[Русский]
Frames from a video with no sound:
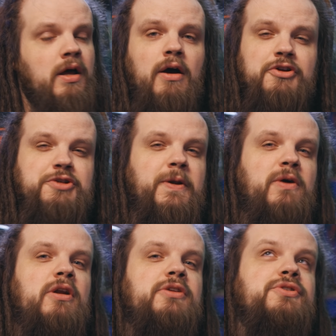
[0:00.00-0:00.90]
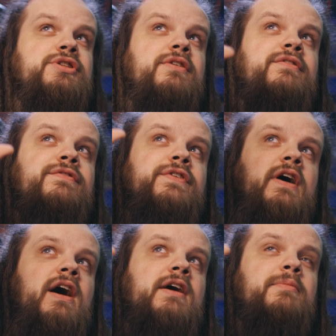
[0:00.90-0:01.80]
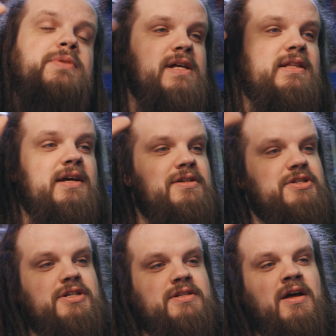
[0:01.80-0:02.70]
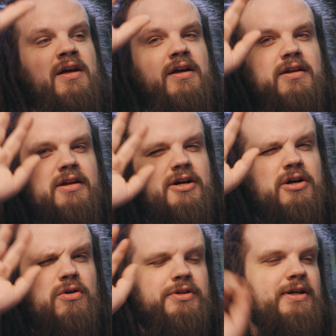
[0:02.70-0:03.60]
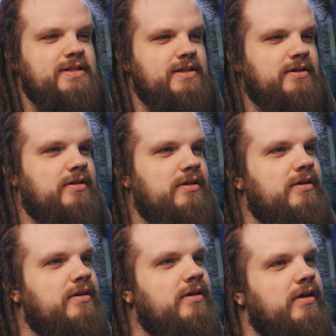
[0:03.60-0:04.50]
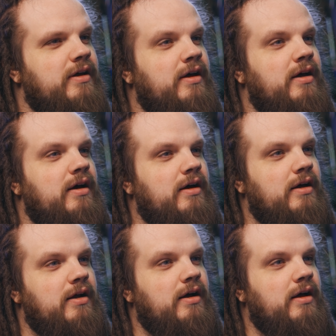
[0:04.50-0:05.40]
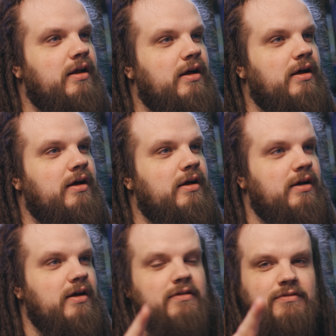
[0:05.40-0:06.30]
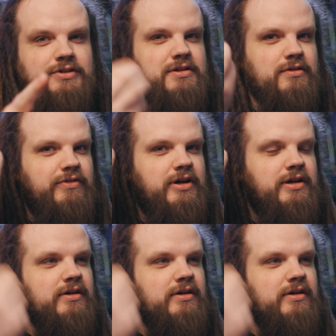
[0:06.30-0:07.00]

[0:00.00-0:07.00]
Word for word: Очень прикольно то, что в верхах без атаки сейчас легко так сделала. Вот этот верх.